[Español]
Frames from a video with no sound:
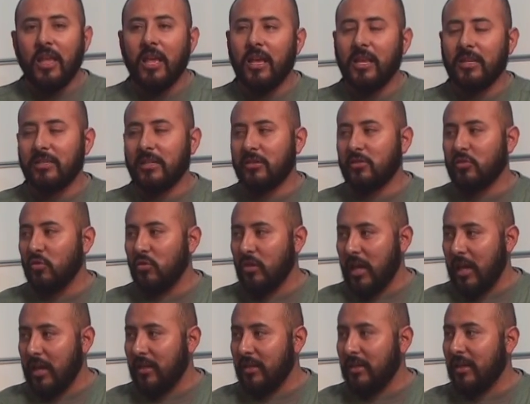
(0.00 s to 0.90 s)
es
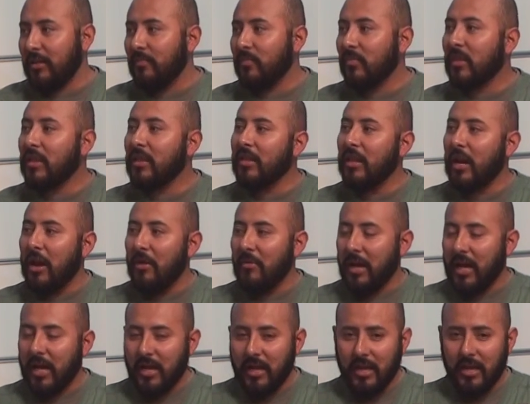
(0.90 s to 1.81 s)
estudiante,
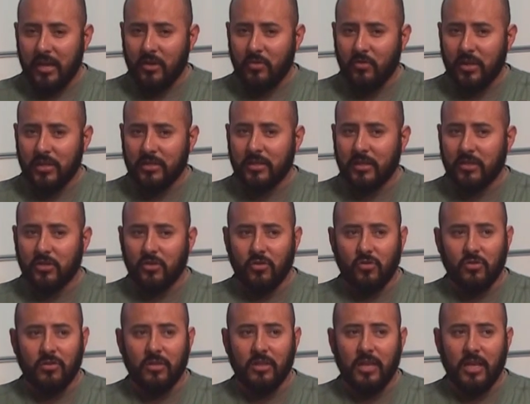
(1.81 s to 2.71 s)
trabaja en una
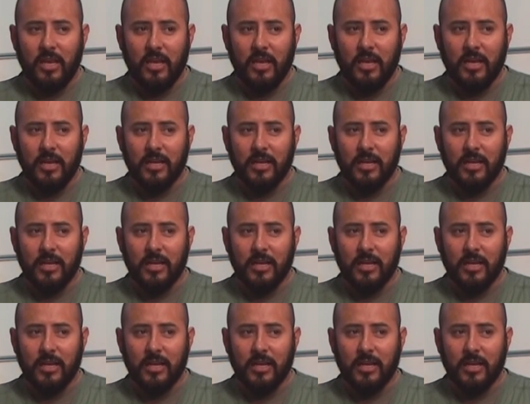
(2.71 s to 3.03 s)
estación de